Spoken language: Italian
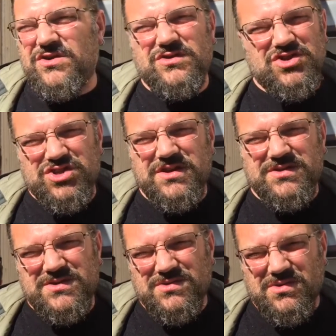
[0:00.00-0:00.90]
non dice
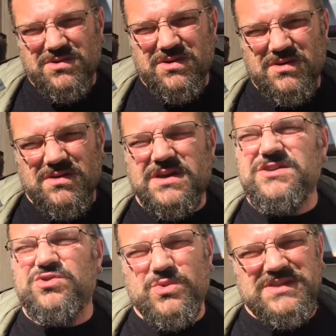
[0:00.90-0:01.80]
nessuno, che su
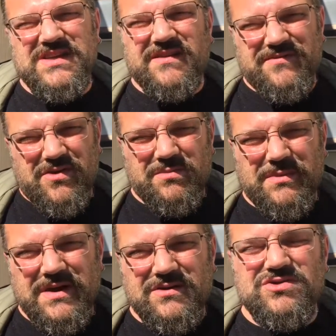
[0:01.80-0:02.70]
questa riforma
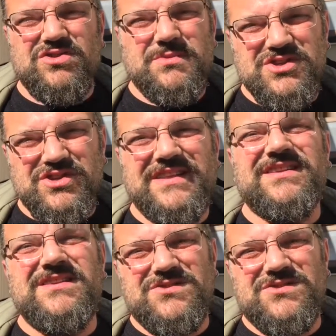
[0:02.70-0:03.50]
non sono menzionati gli